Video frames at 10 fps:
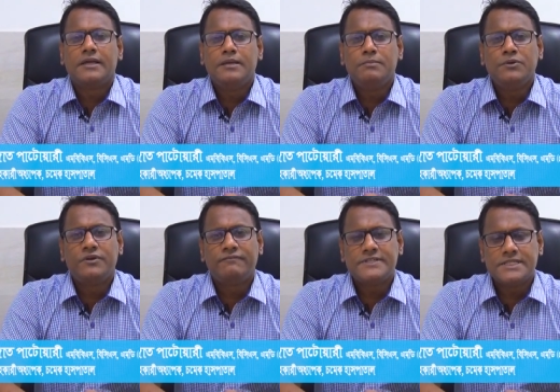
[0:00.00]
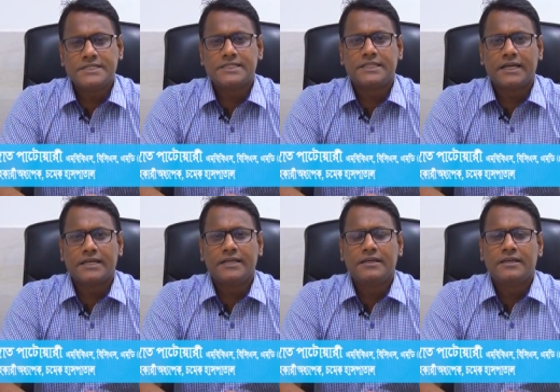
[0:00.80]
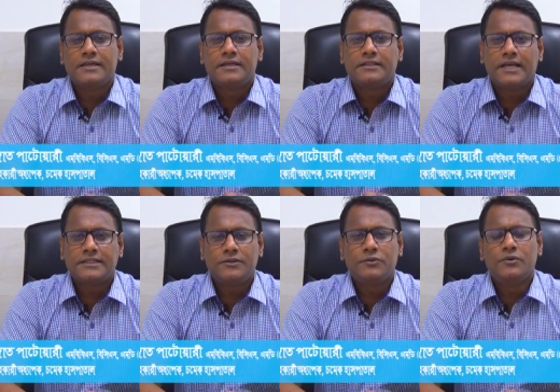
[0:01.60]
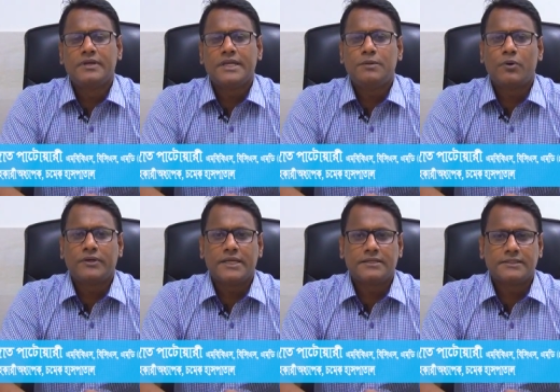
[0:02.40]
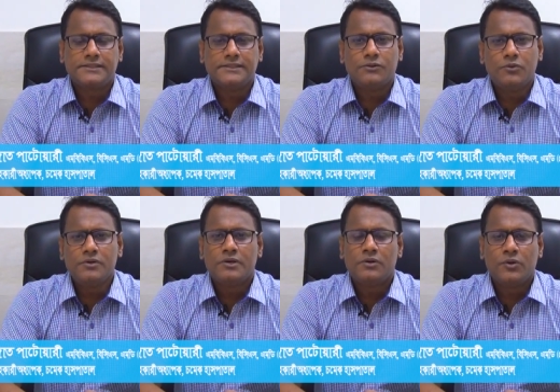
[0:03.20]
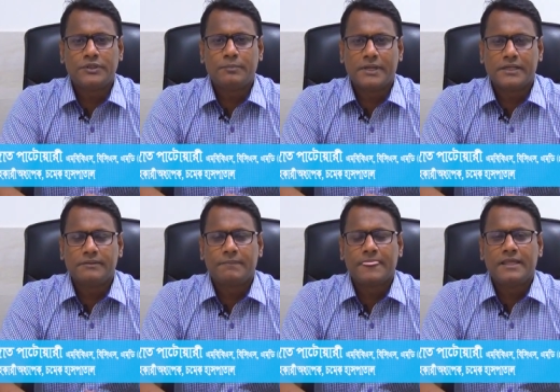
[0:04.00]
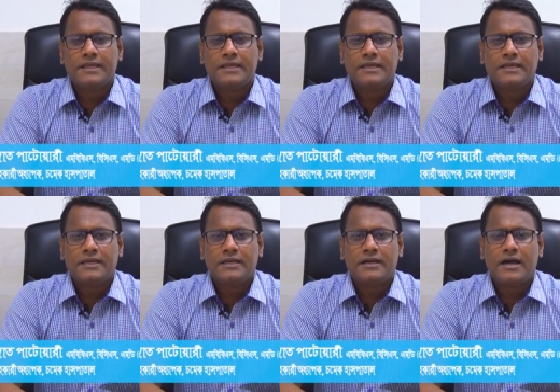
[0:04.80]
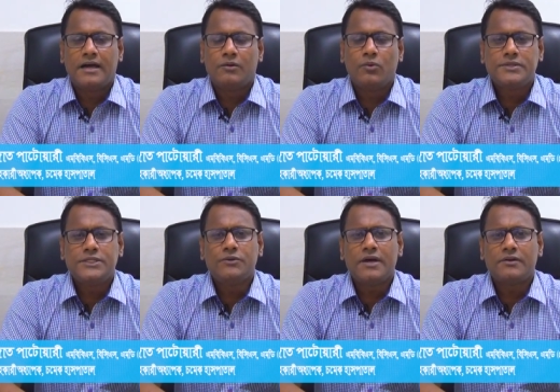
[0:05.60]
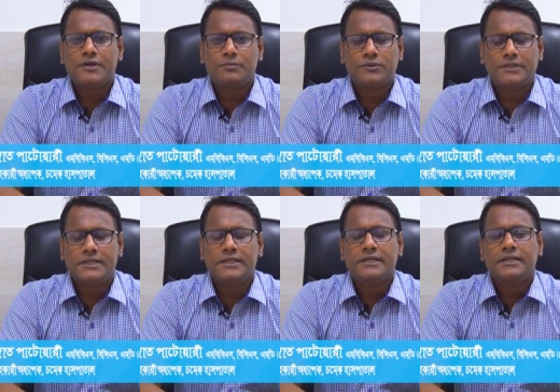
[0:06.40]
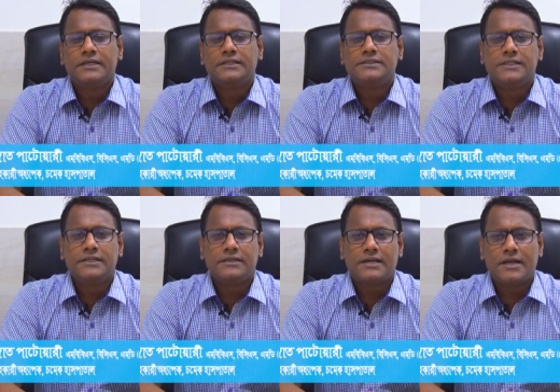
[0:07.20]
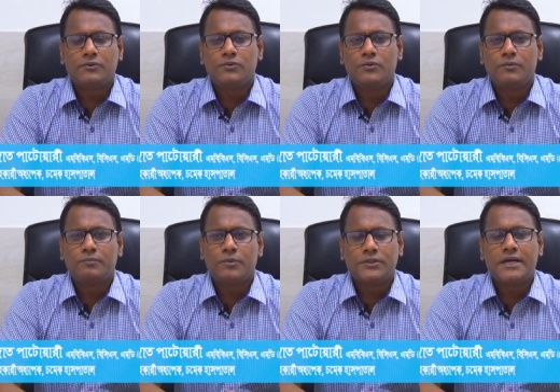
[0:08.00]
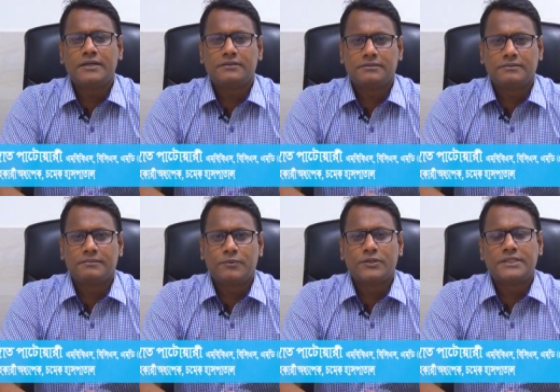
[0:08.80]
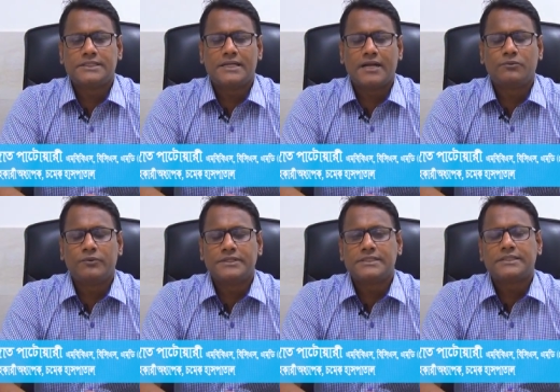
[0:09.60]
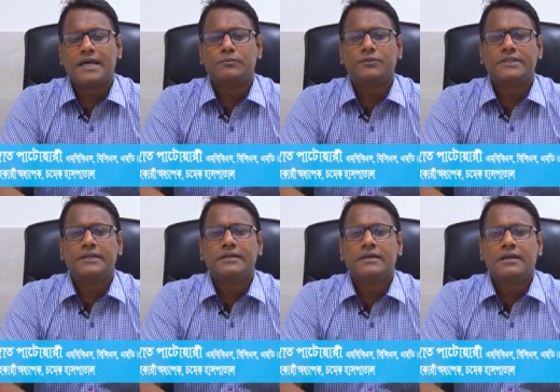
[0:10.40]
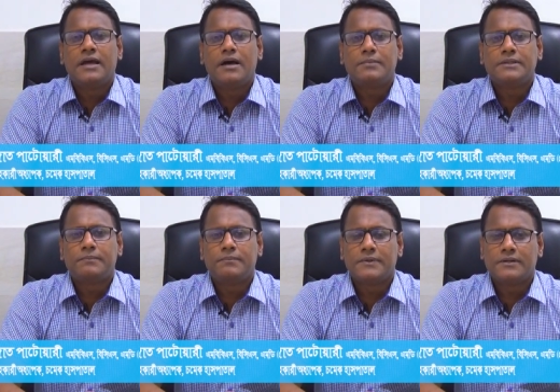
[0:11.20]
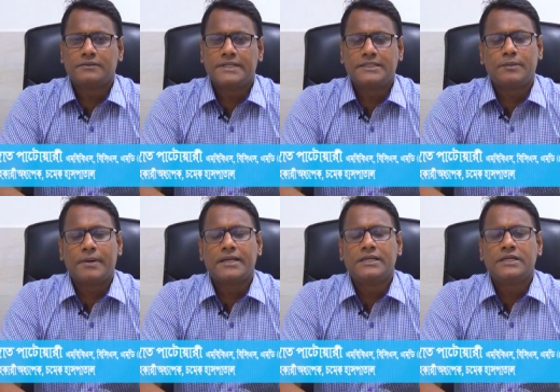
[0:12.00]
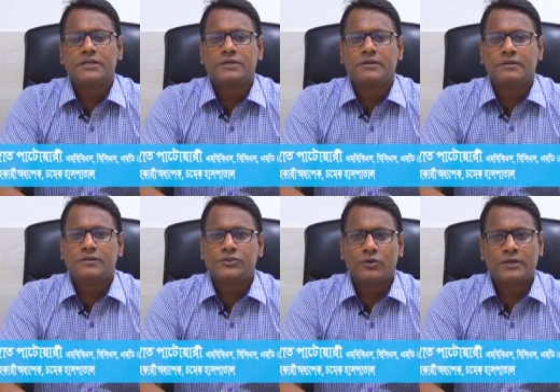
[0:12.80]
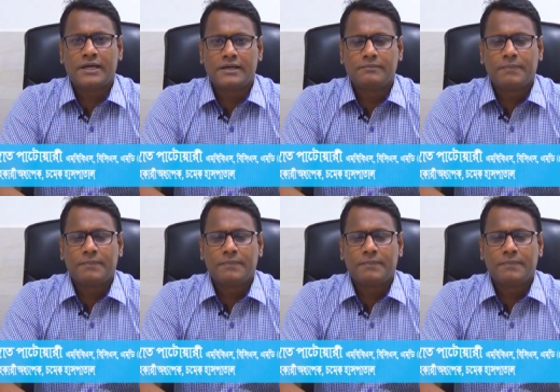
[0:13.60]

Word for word: ইমিউন ডেফিসিয়েন্সি থাকে তাদেরও এ ব্রনকেকটেসিস রোগ হতে পারে আর অর্জিত কারণের মধ্যে যে কারণগুলো প্রধান প্রধান যে কারণ রয়েছে তার মধ্যে আমরা দেখতে পাই যক্ষা